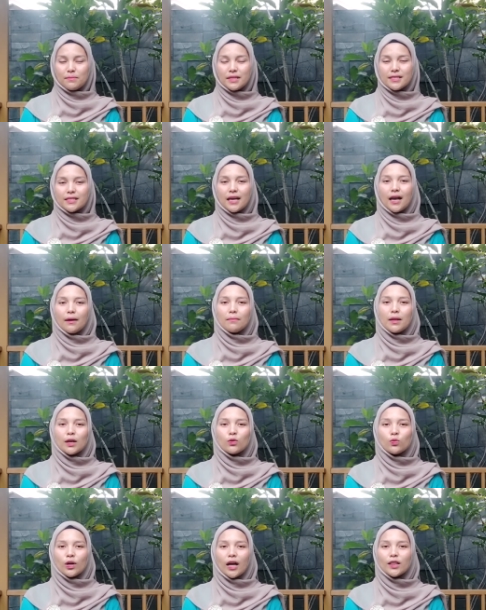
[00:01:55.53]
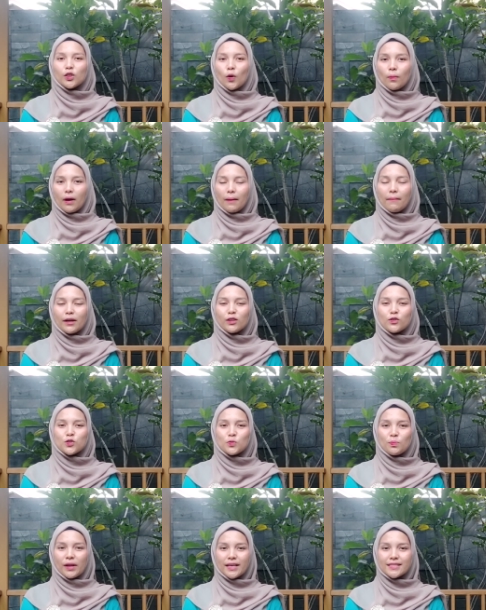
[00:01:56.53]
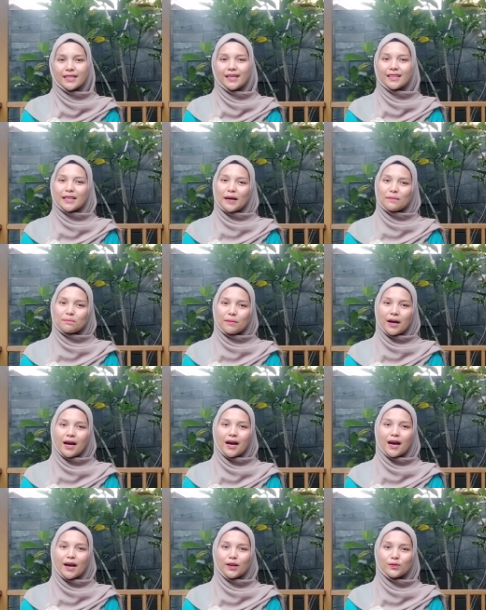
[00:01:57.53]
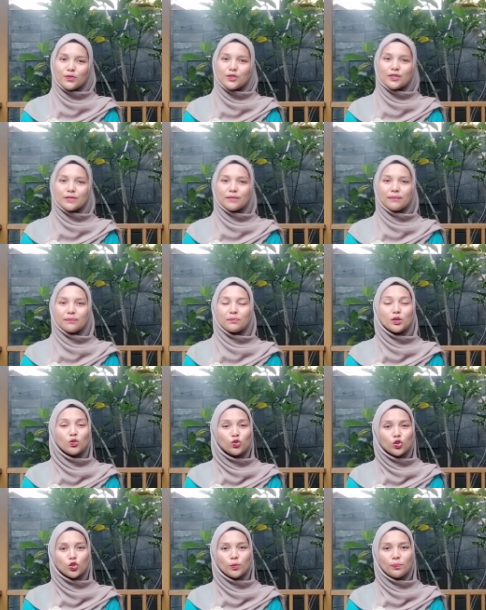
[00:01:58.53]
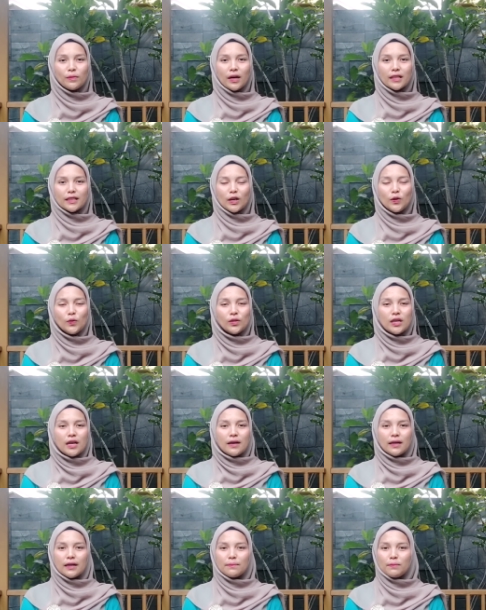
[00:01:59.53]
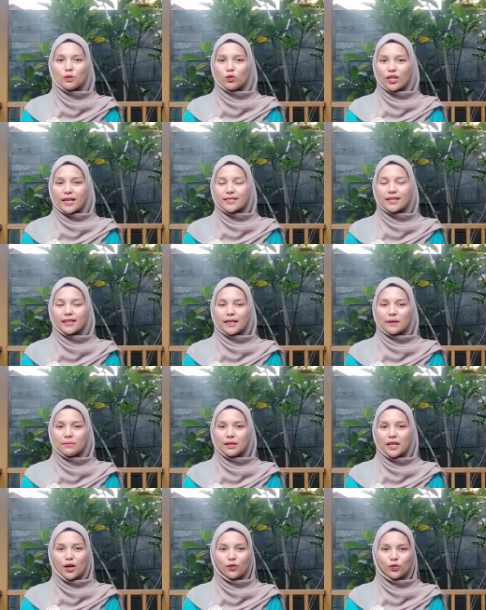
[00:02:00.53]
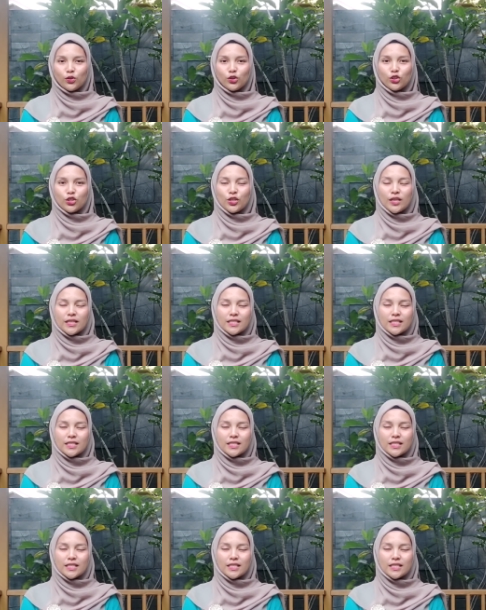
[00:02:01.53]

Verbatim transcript: bisa melakukan top up atau suplesi tanpa harus menutup atau eh, pelunasan terlebih dahulu.